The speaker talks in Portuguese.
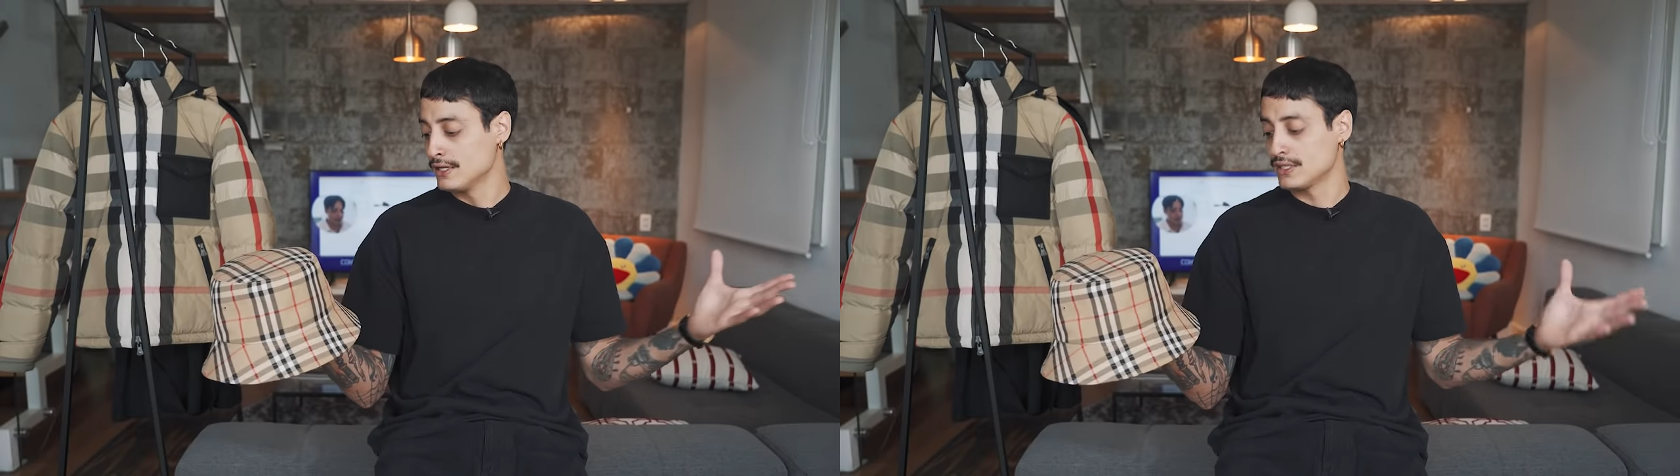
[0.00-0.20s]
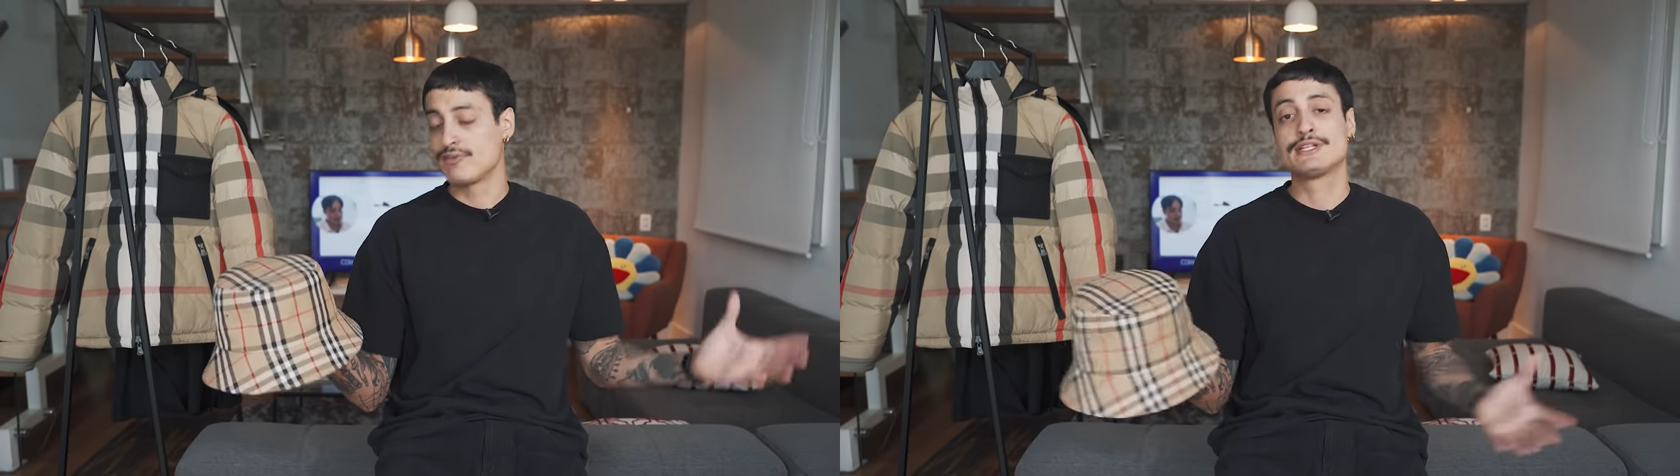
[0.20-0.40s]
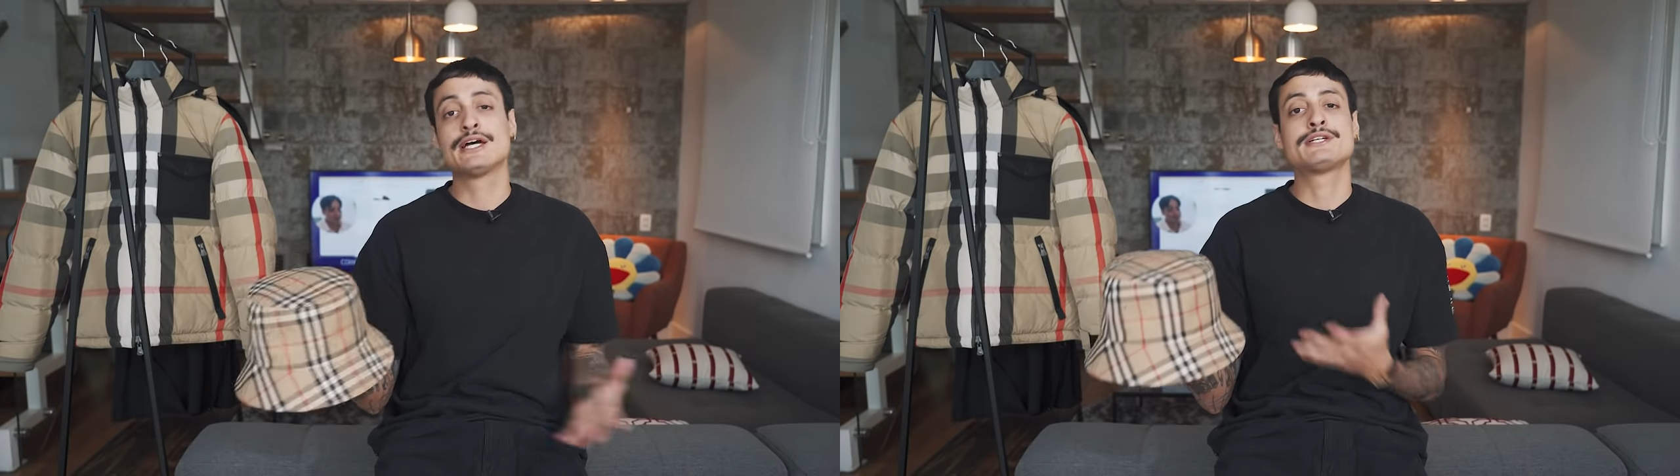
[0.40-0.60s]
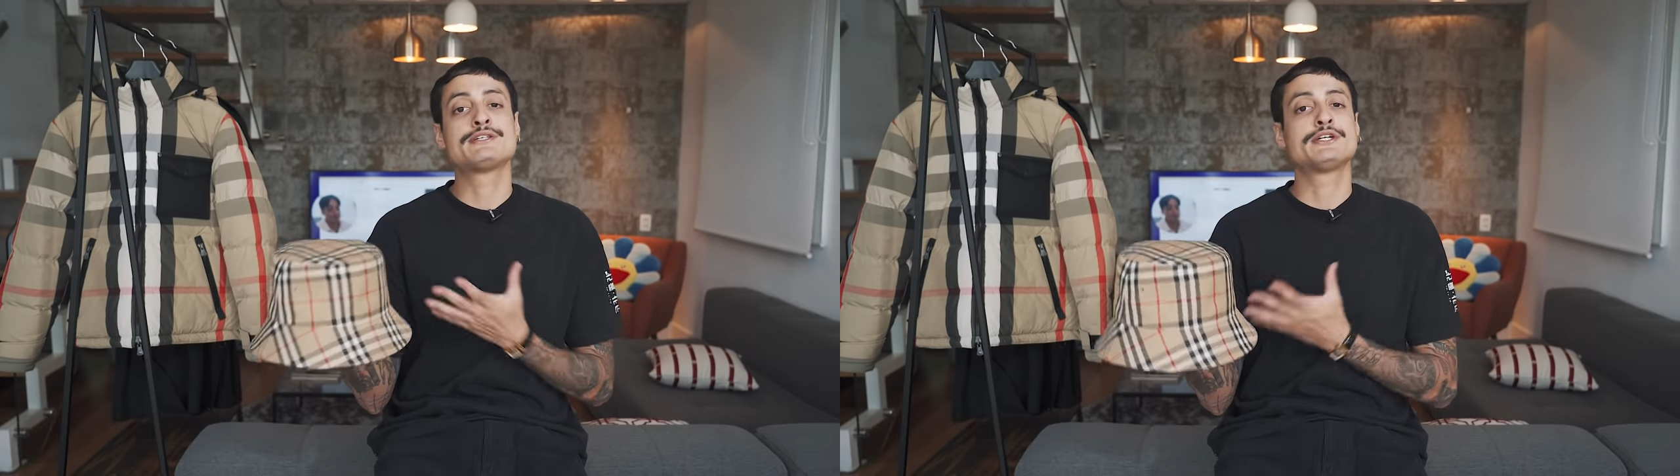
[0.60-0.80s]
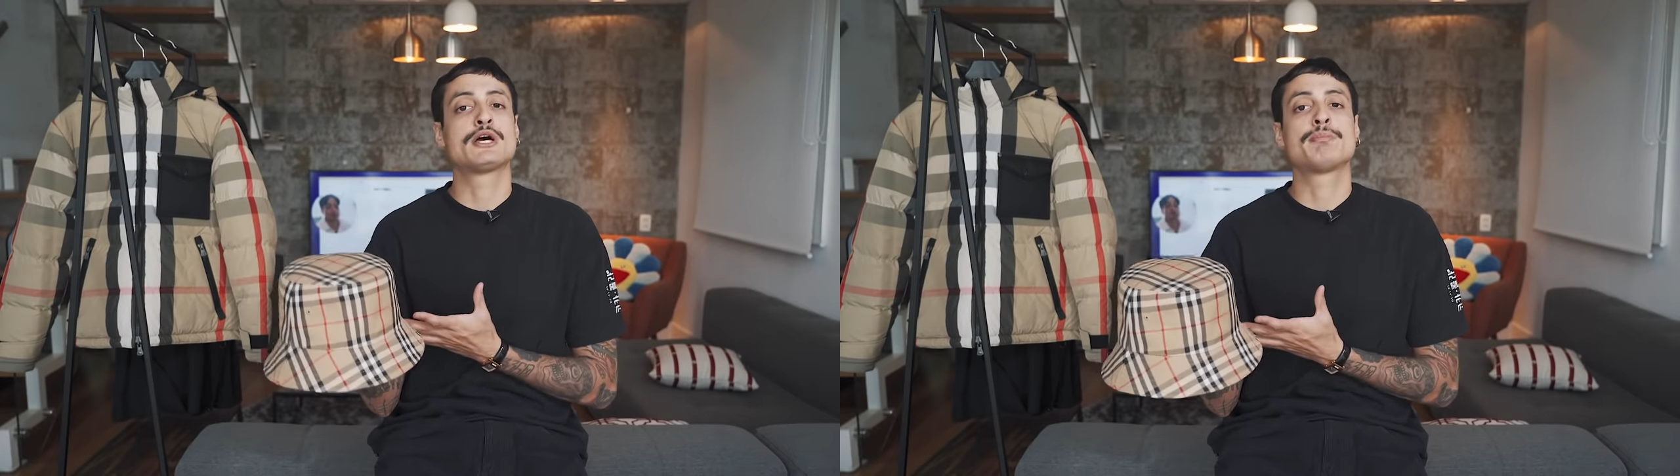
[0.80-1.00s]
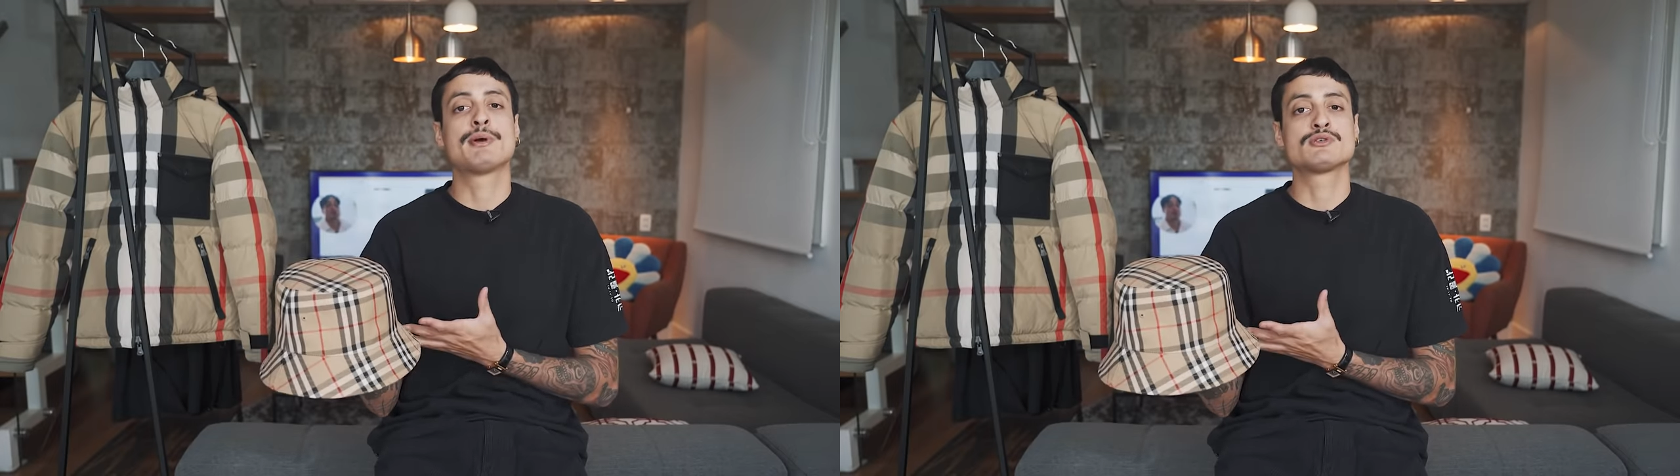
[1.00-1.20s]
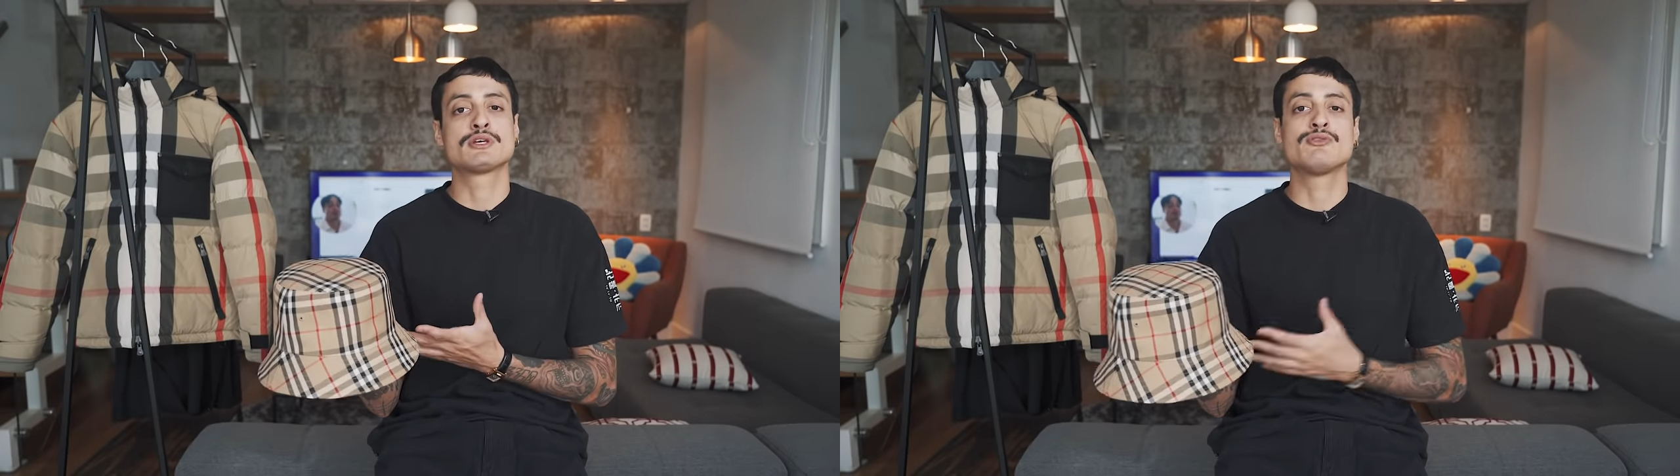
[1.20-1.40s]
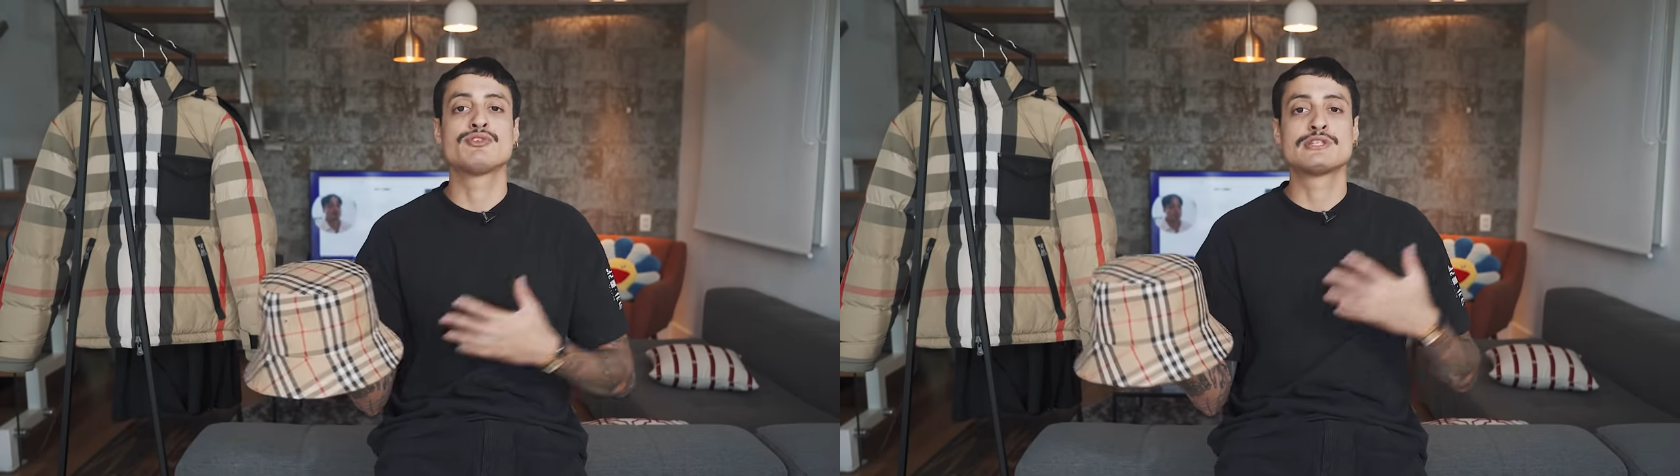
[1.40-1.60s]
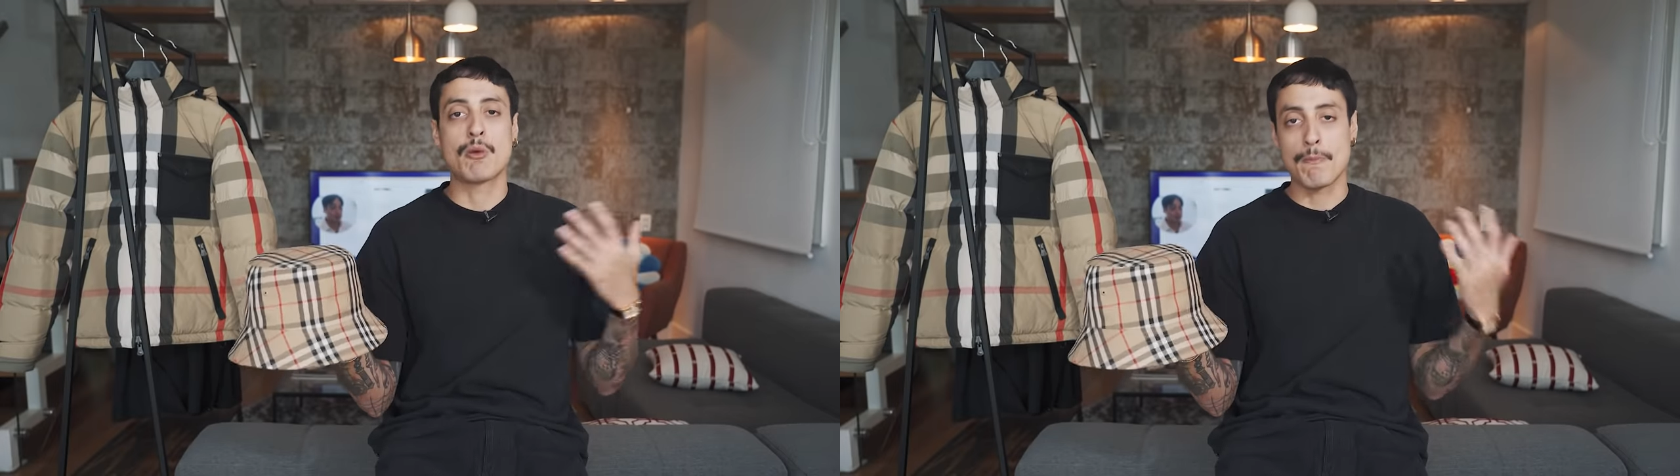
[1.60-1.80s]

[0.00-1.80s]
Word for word: Na verdade, esses chapéus aqui fizeram